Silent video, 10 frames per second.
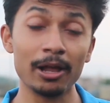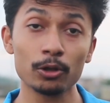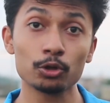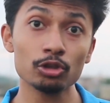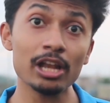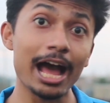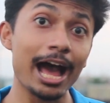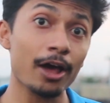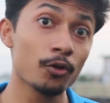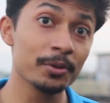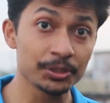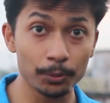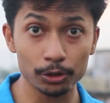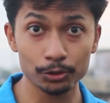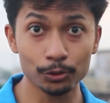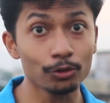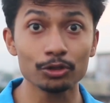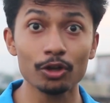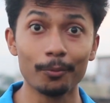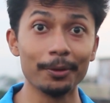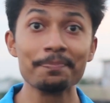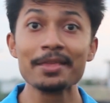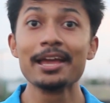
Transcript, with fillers: ভালো করতে হলে আরও বেশি পড়াশোনা করতে হবে